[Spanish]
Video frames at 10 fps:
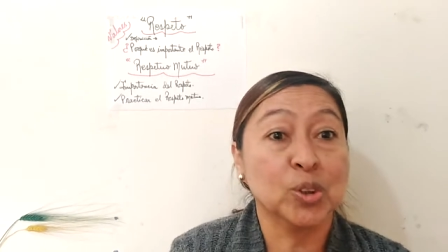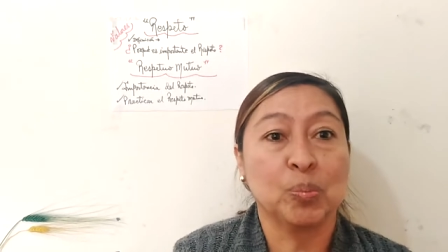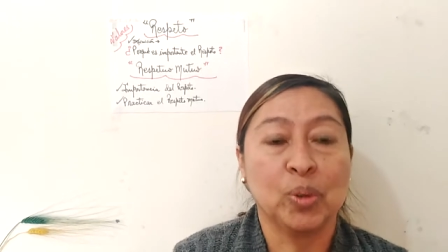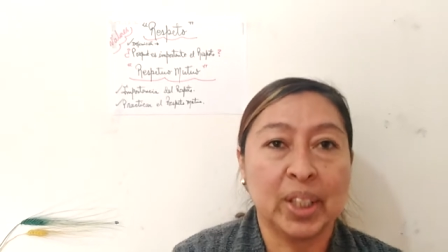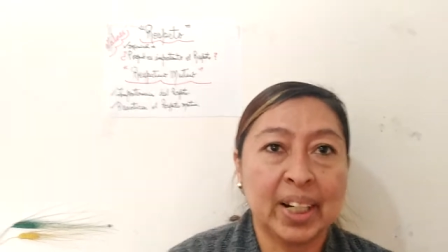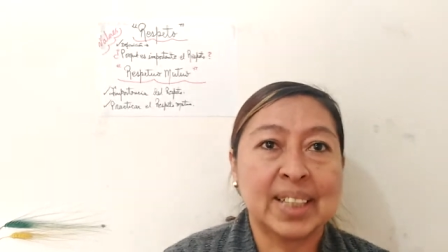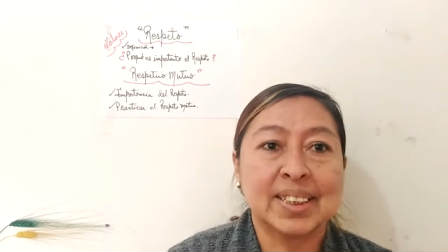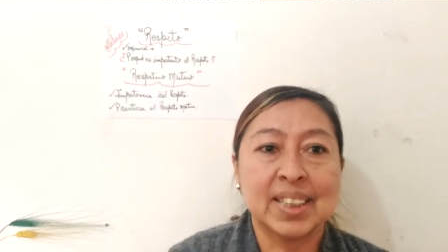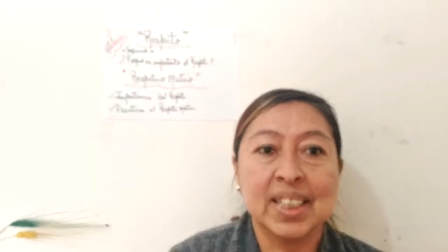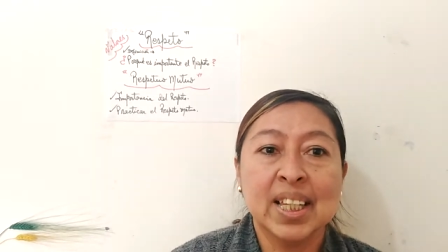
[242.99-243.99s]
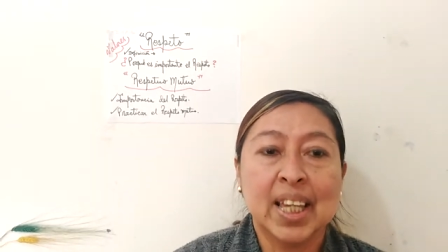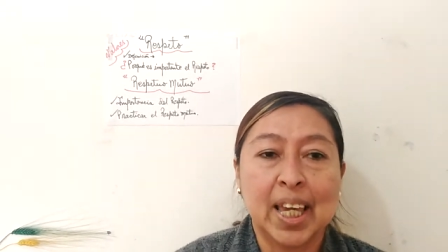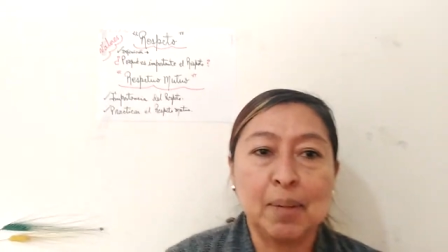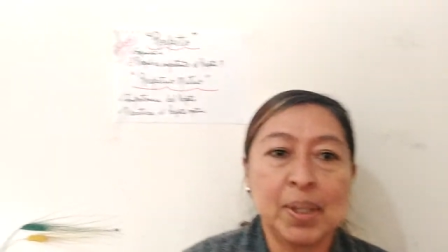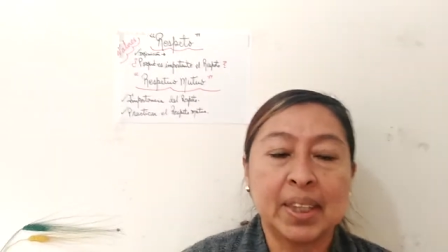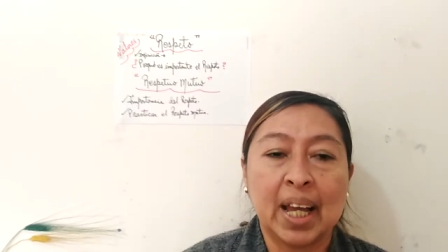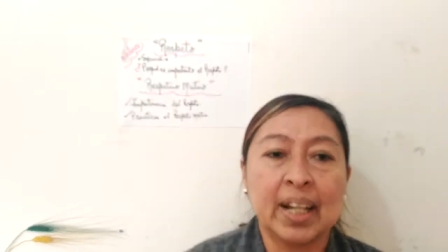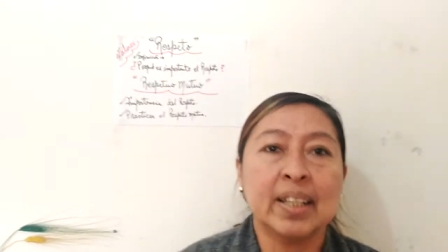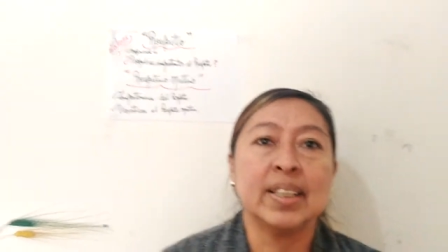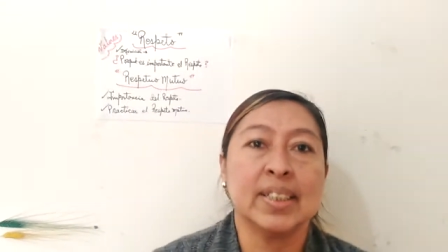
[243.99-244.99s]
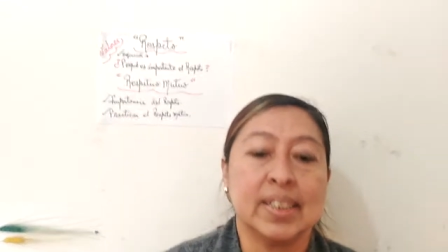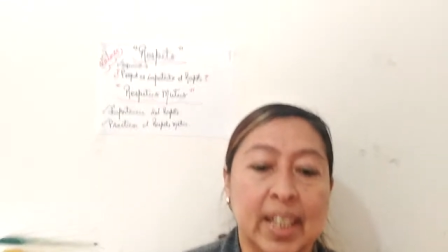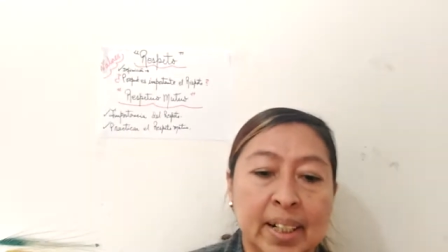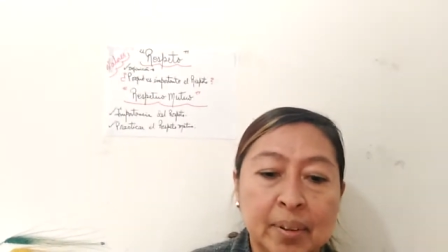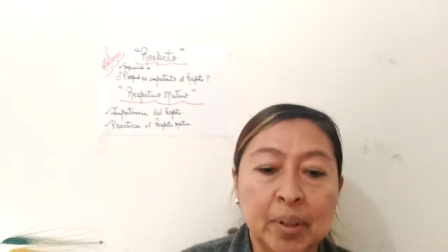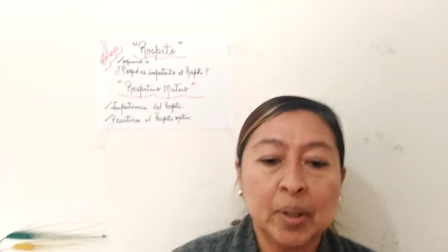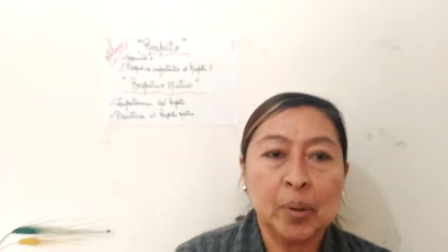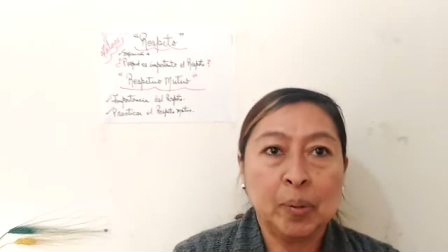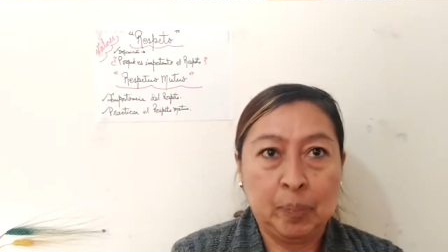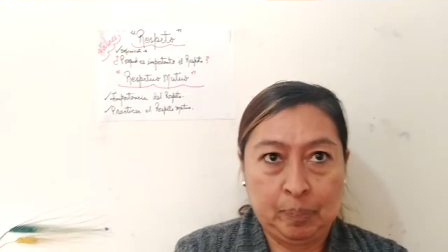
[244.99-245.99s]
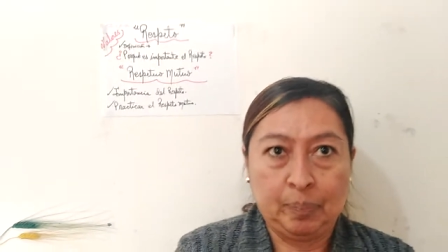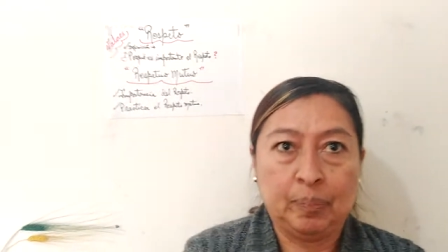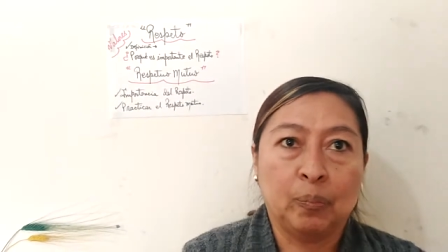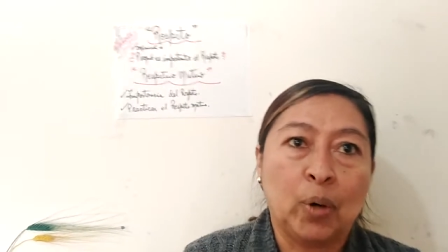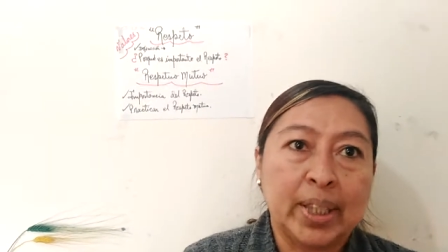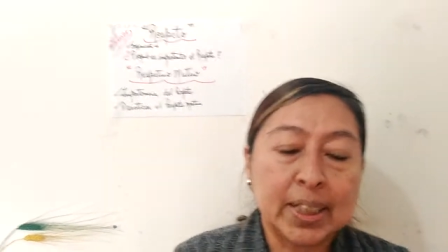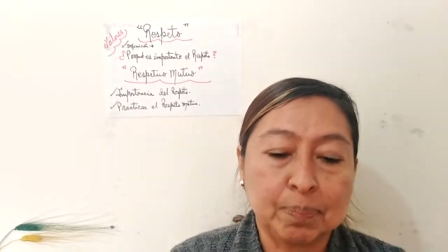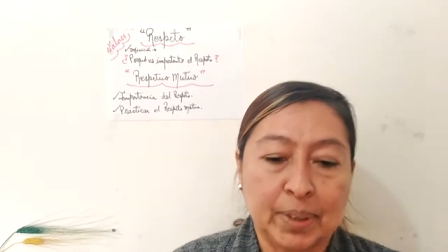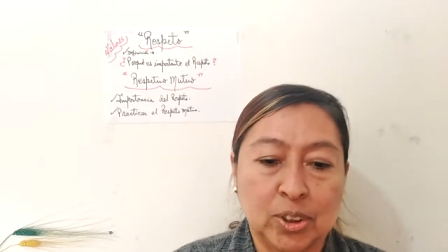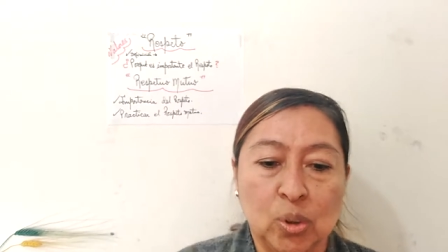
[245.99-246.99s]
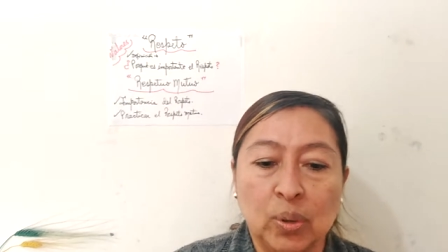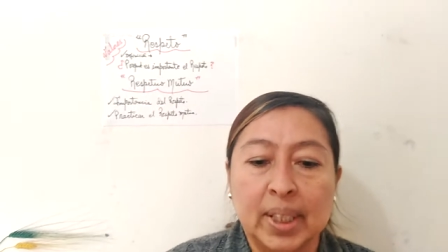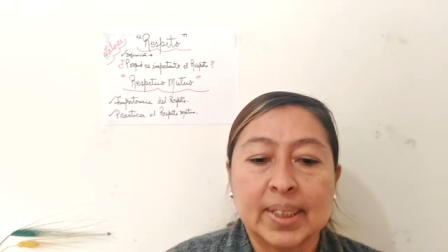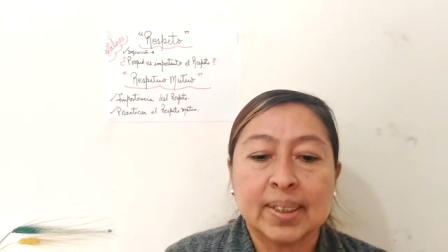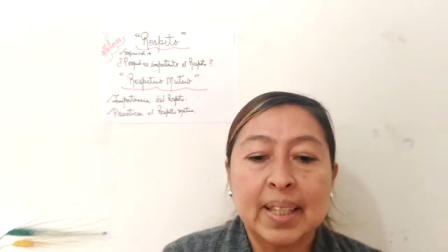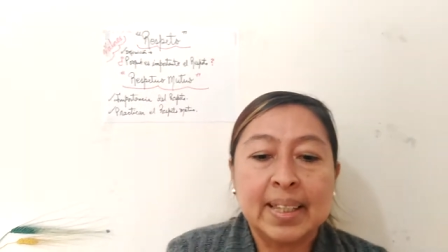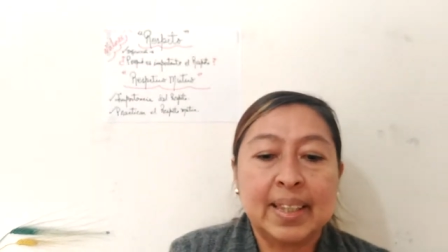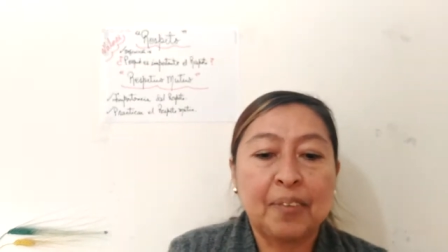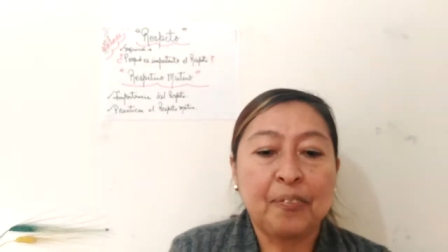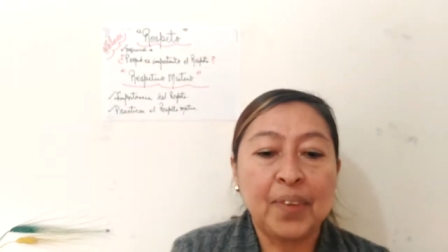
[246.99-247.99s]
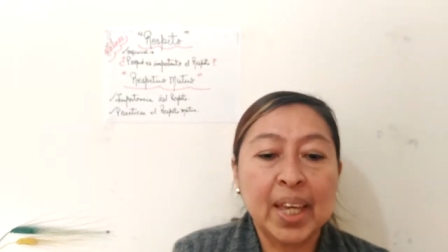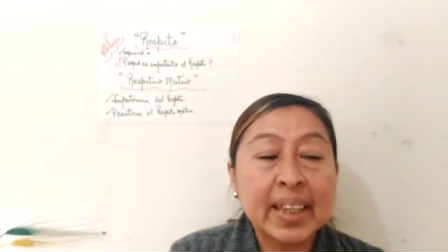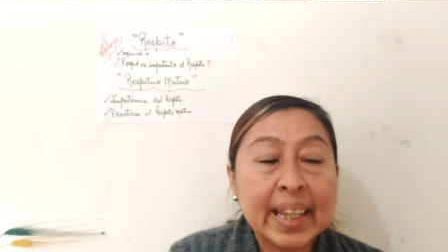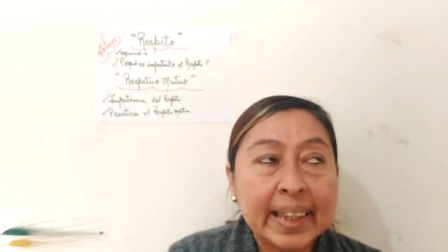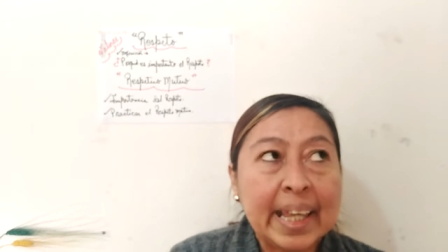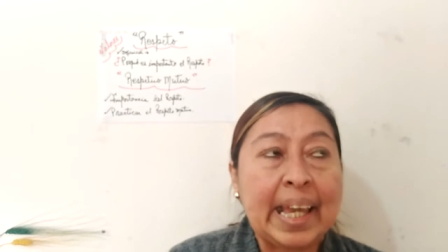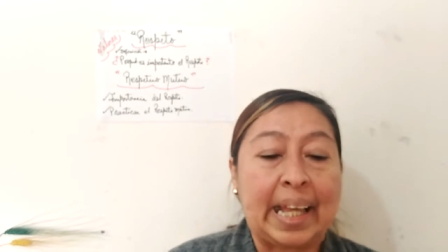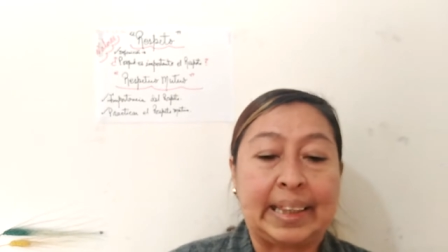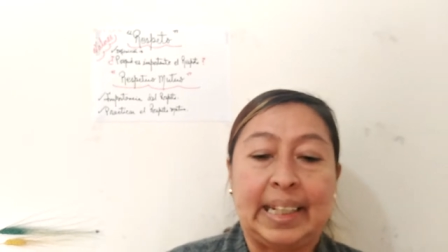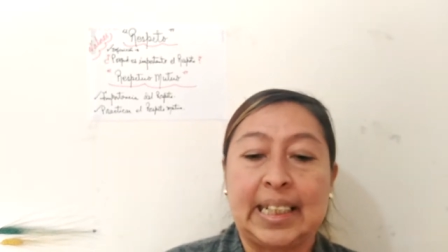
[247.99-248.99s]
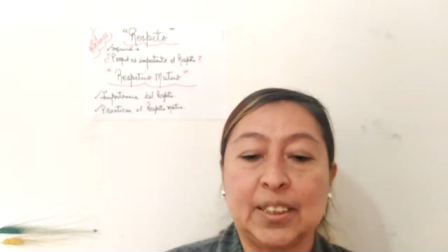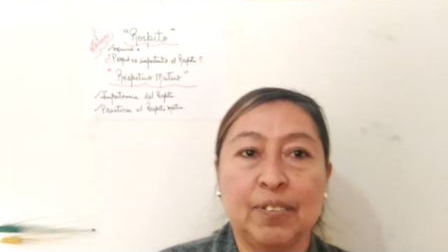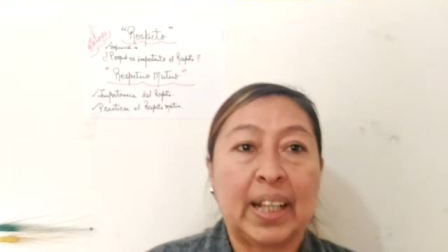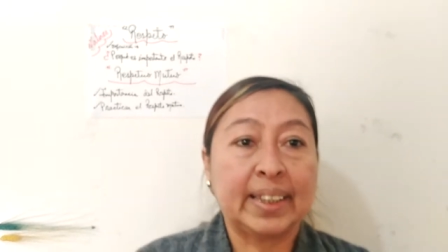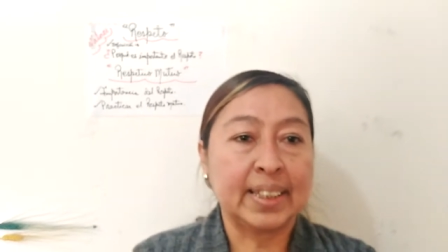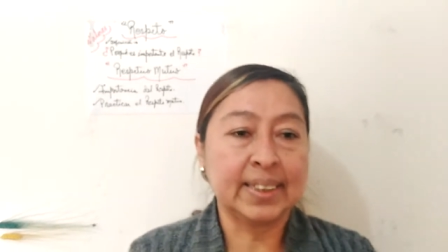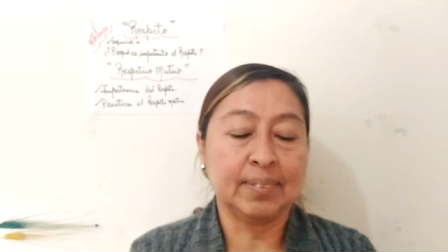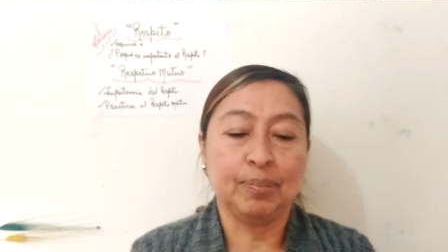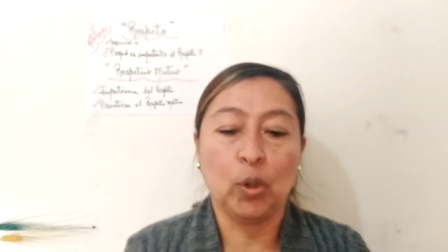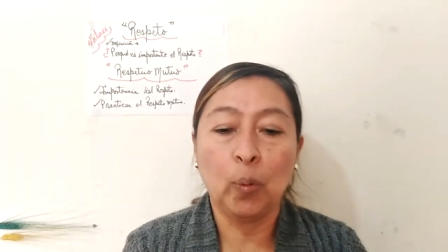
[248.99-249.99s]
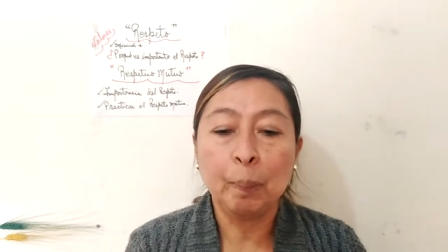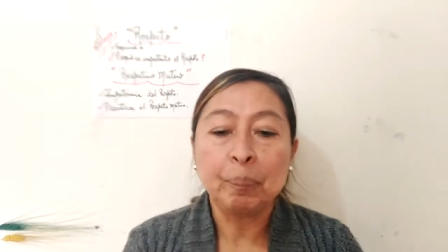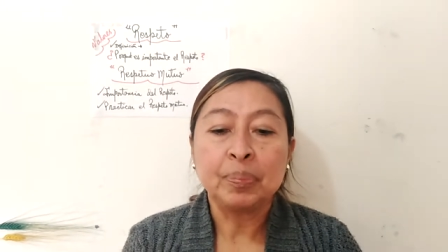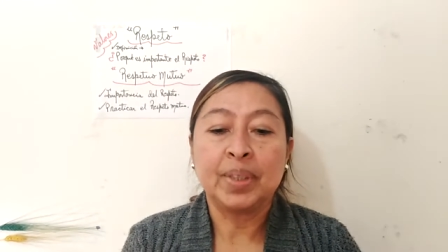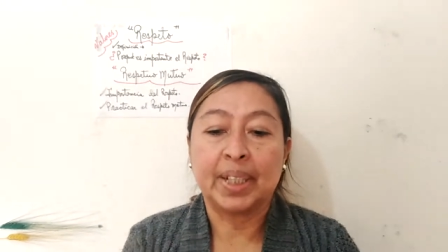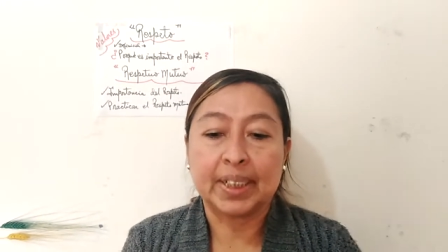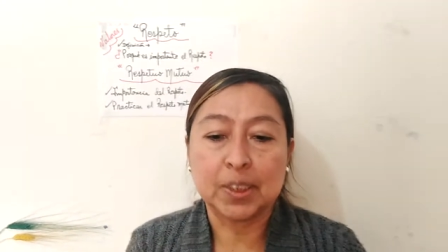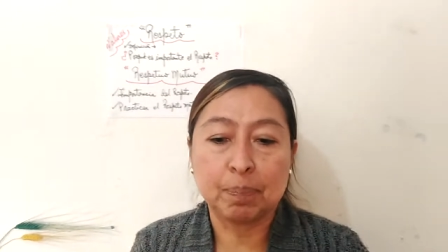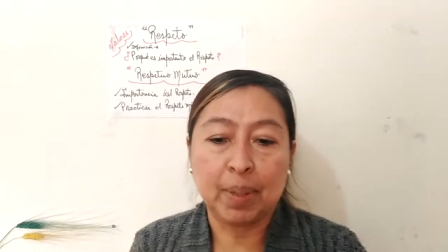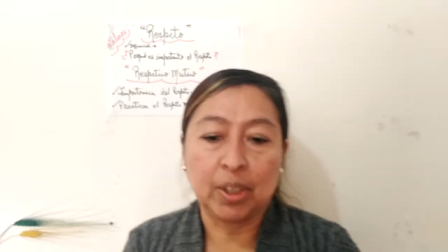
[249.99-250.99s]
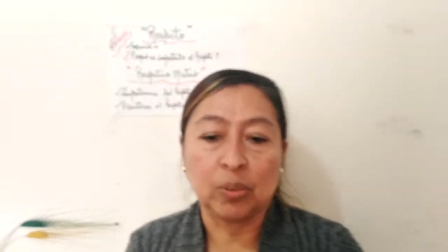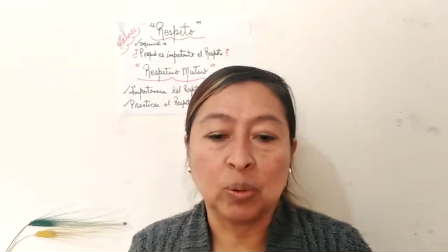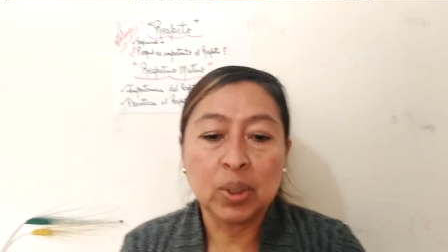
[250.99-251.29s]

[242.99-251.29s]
poder así evitar y ser buenas personas. Defiéndete ante las faltas, ¿no? De respeto.